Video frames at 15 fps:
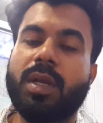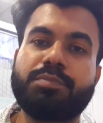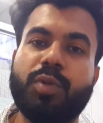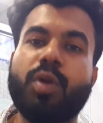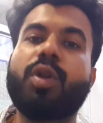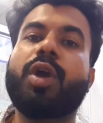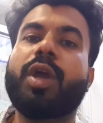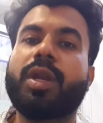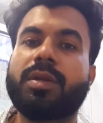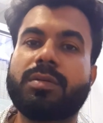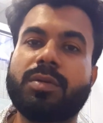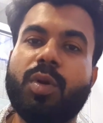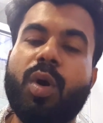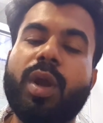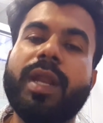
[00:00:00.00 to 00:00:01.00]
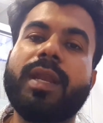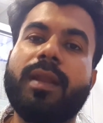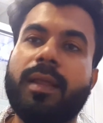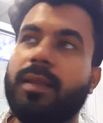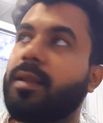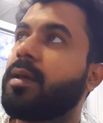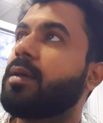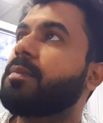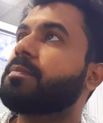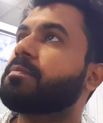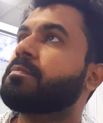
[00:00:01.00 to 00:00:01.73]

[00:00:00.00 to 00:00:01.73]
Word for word: প্রণয়ন করেন আল্লাহ